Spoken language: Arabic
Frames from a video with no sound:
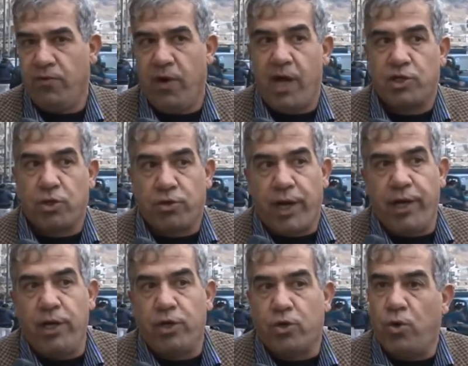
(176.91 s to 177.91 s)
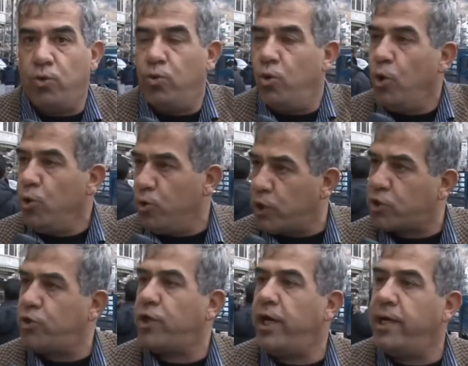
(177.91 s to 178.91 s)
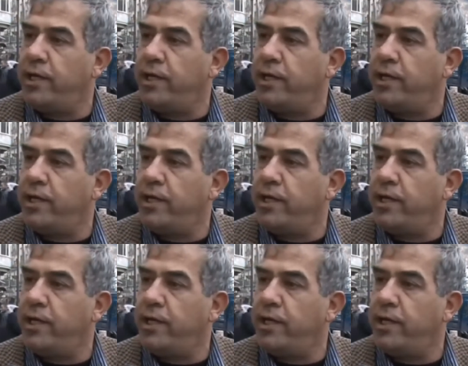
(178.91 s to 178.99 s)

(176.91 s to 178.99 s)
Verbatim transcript: فشكرا لكم ونشكر